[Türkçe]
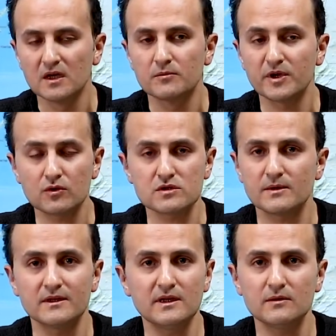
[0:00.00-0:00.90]
Peki o
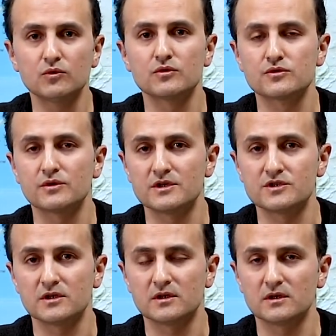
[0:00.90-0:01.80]
zaman niye bu
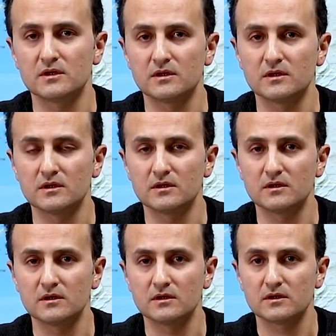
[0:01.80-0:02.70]
süreci e,
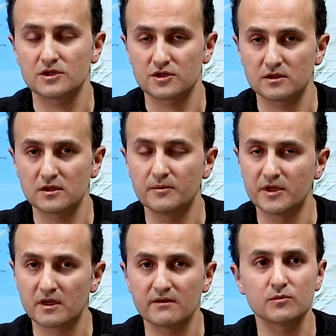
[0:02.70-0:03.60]
yaşadı
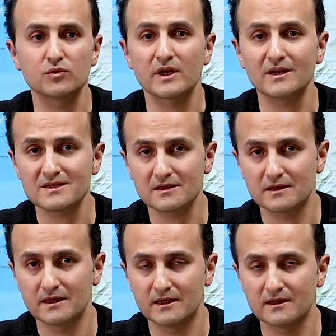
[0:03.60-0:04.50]
Amerika ve buraya nasıl
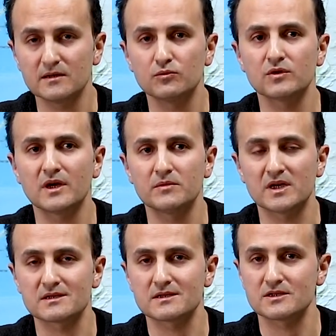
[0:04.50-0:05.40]
gelindi? Bundan
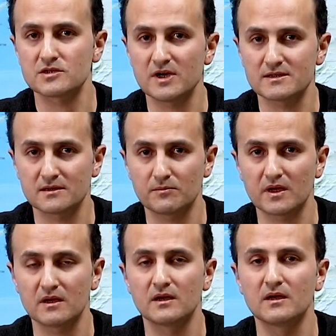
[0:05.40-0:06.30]
biraz kısaca
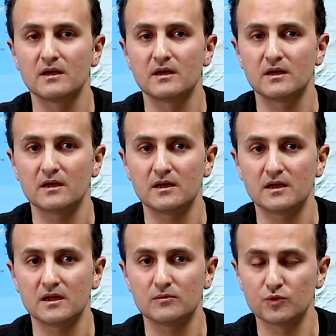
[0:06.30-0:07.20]
bahsetmek
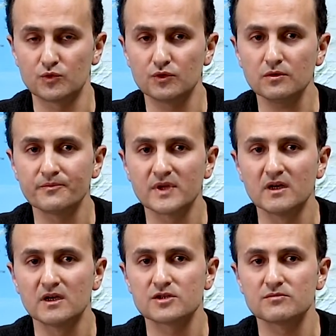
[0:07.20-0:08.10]
e, mümkün.
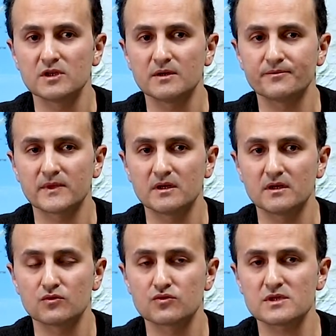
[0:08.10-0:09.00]
Şimdi
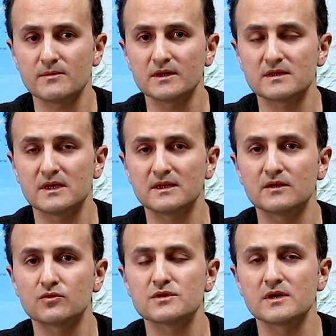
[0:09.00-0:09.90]
e, uzun zamandır
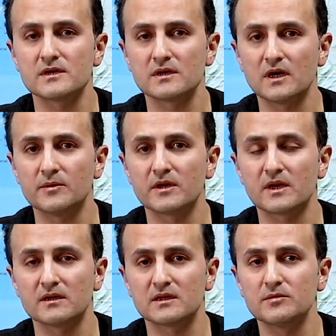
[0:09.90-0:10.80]
zaten Rusya'nın
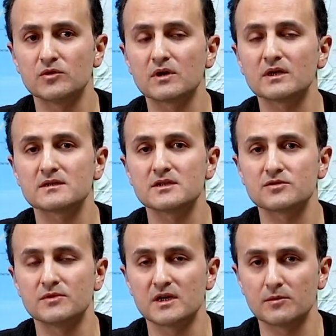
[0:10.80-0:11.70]
Amerikan 2016
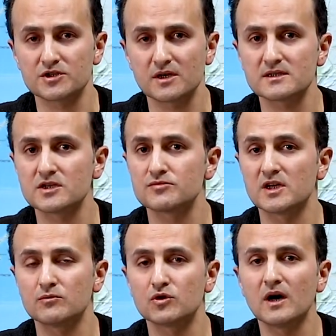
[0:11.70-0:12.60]
seçimlerine, başkan
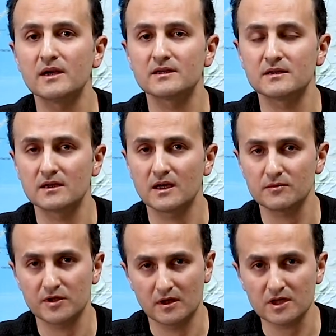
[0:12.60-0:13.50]
seçimlerine müdahale ettiğine
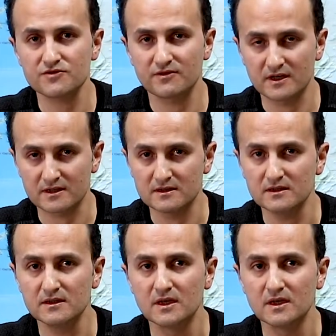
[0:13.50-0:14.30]
dair bir inanç vardı.